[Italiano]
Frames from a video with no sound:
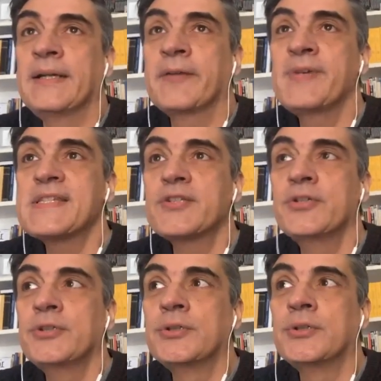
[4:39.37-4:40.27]
e
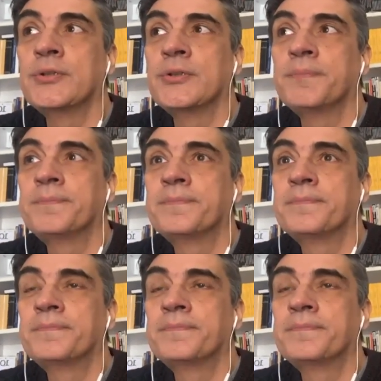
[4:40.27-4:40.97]
questo